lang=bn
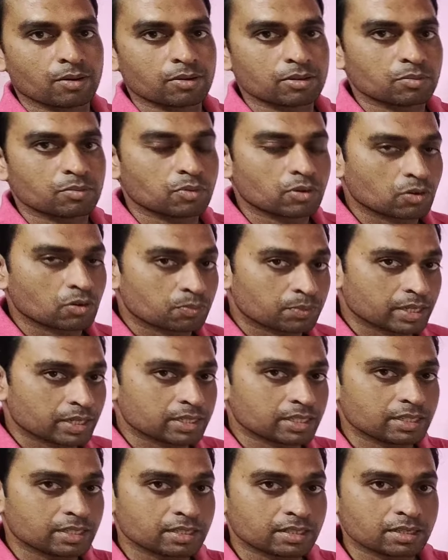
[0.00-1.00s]
অর্থাৎ বরফটা
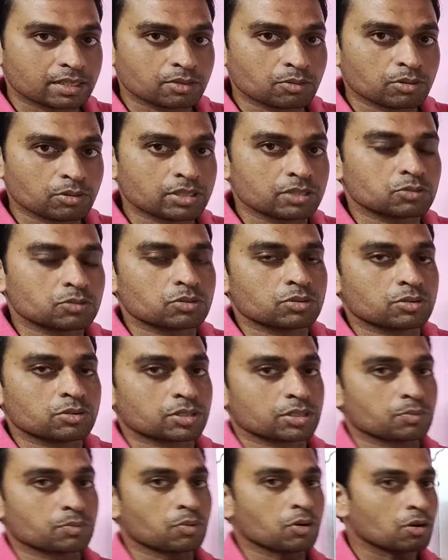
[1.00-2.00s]
ধীরে ধীরে গলতে শুরু
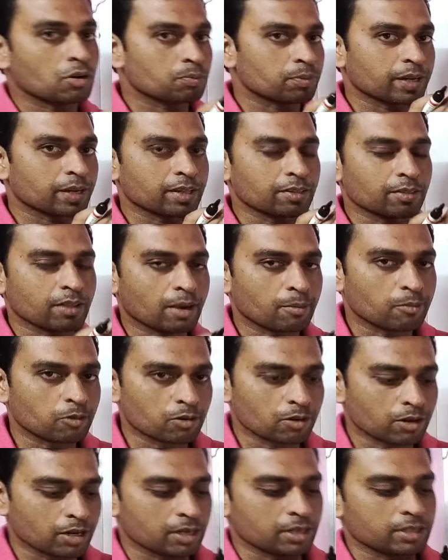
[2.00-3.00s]
করেছে বরফটা কিন্তু
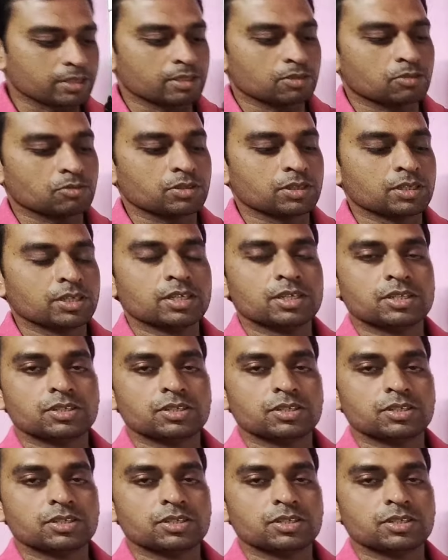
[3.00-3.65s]
এমন হয় না যে তুমি